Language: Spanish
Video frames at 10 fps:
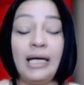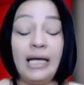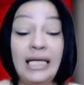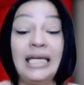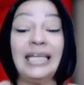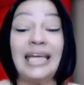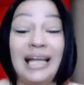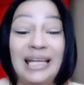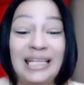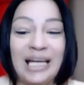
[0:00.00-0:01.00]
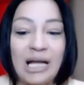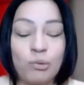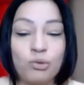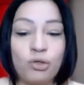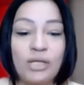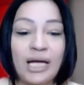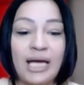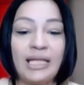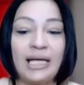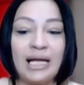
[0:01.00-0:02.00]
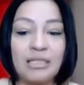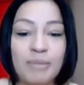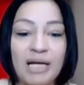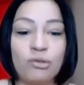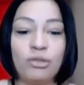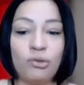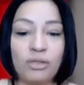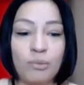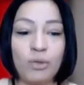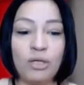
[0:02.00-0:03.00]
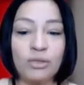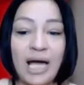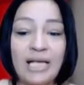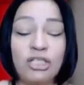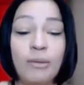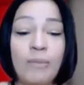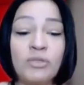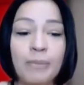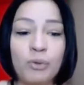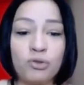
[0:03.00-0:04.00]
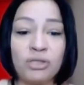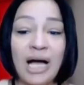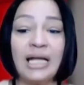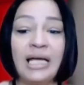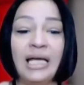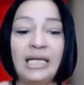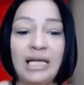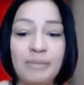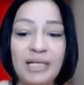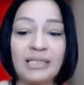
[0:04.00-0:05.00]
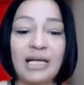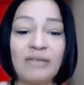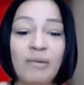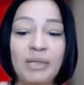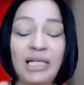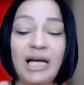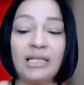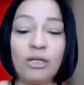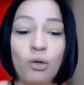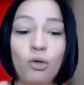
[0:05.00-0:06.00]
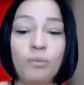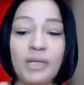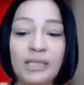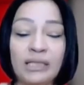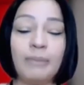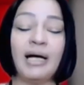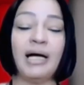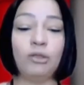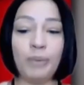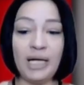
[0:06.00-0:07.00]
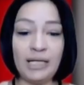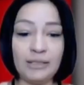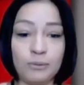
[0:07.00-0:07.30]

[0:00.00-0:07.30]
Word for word: eh, y, que, y que la custodia quede en las manos de los abuelos. A eso le vamos a apostar y el bienestar familiar de Colombia está trabajando para